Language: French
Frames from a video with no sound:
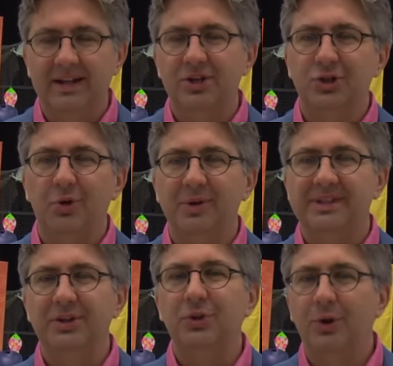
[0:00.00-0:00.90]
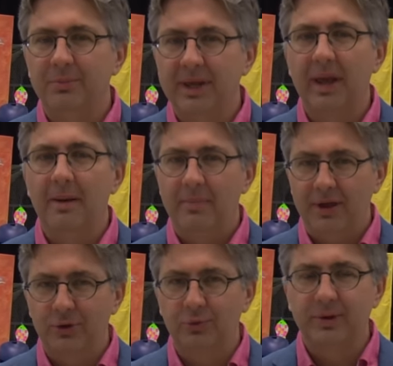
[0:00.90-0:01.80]
Les gens ont été nommés
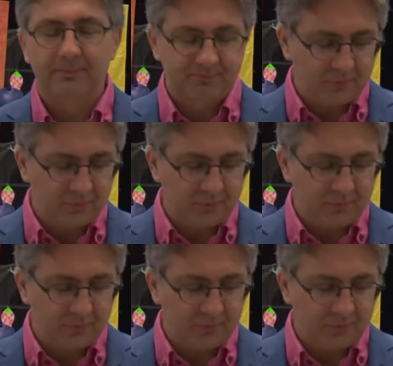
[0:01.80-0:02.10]
par d'autres